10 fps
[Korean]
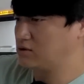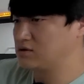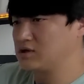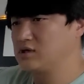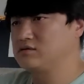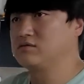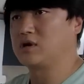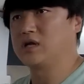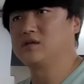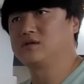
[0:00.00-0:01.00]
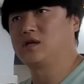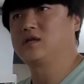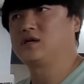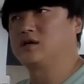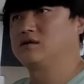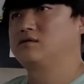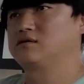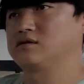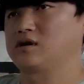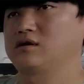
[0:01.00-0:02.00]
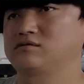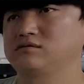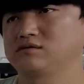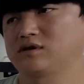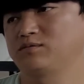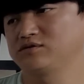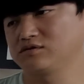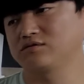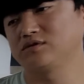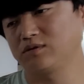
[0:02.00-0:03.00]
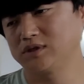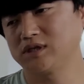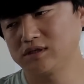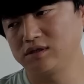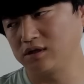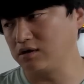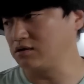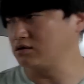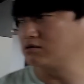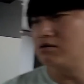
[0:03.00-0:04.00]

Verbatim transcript: 업그레이드도 음... 가능한 하니까 그렇게 하고 기본적으로 이제 화장실 되어 아, 있고. 아,